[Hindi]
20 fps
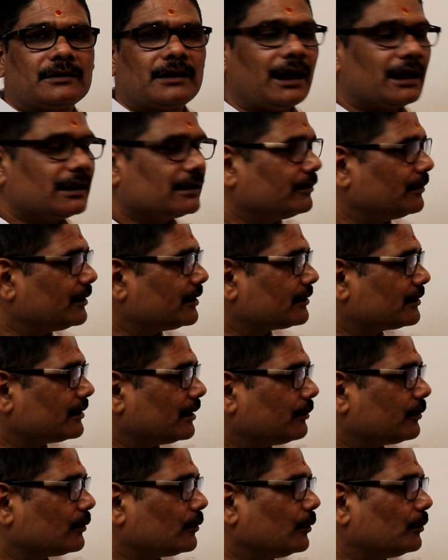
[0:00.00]
साथ में
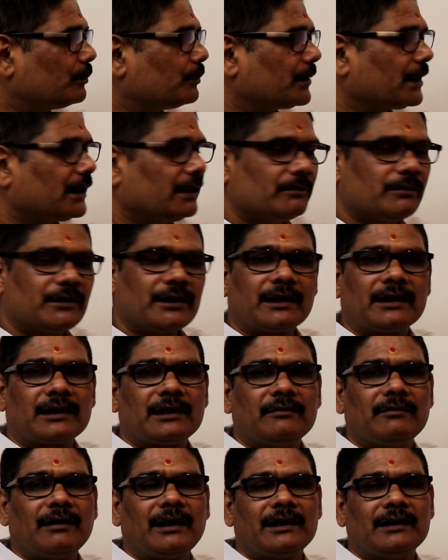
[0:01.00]
सबको प्रेम
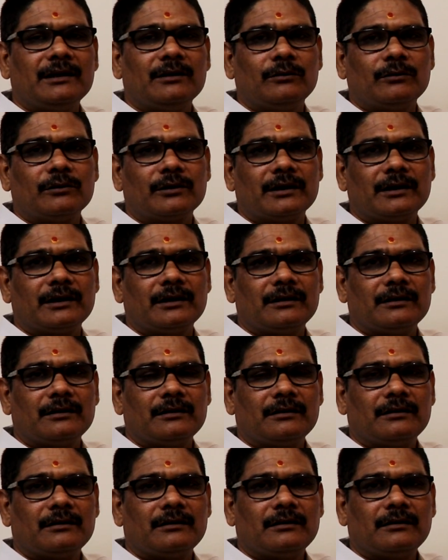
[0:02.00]
करने वाले होंगे
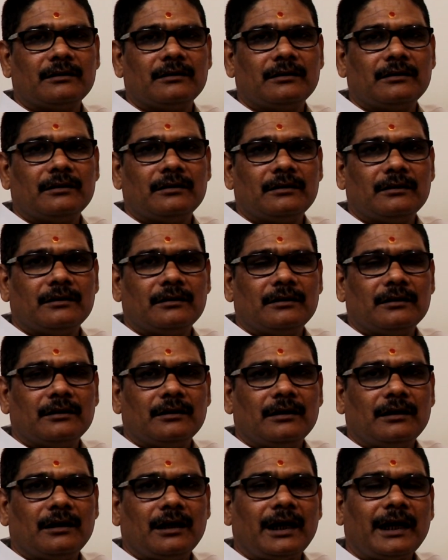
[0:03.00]

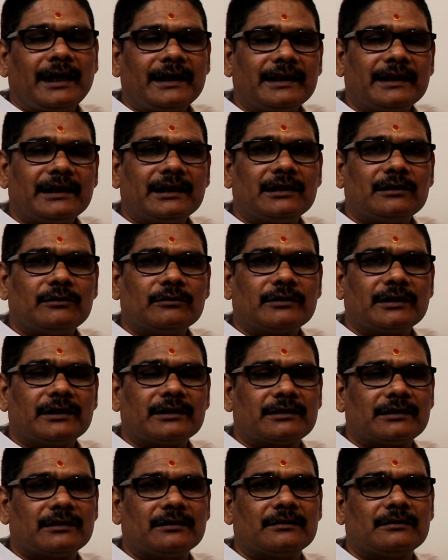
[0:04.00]
हायर
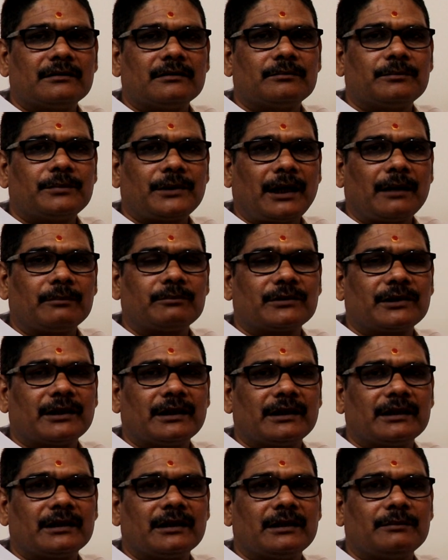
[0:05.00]
एजुकेशन प्राप्त
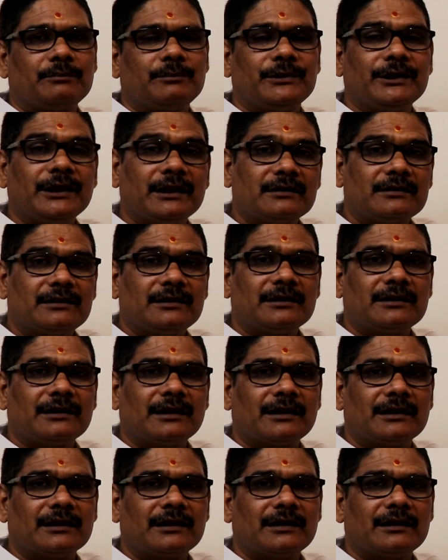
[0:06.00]
करेंगे पीएचडी
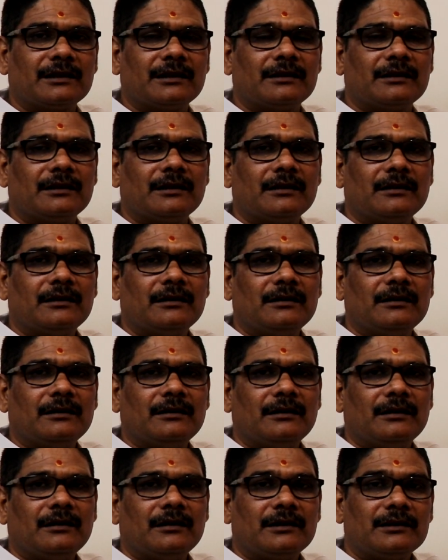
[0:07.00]
करेंगे
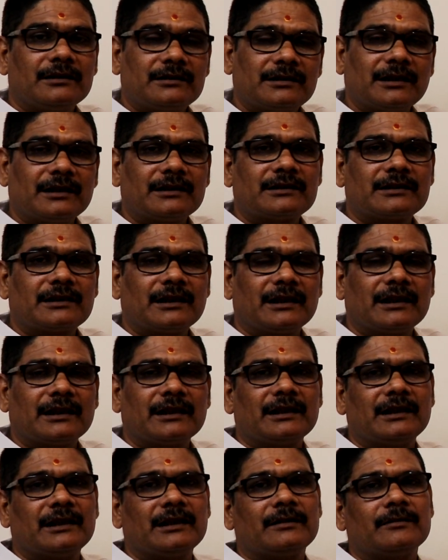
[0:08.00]
रिसर्च
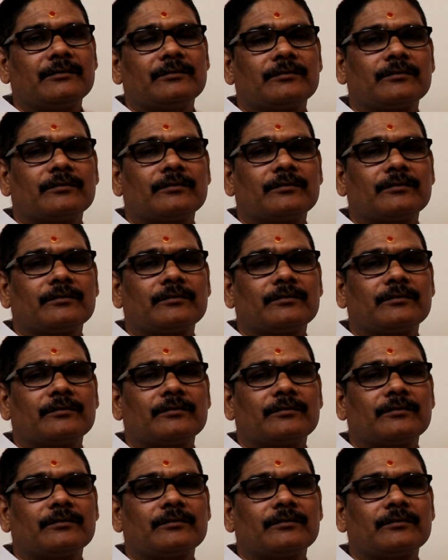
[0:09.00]
करेंगे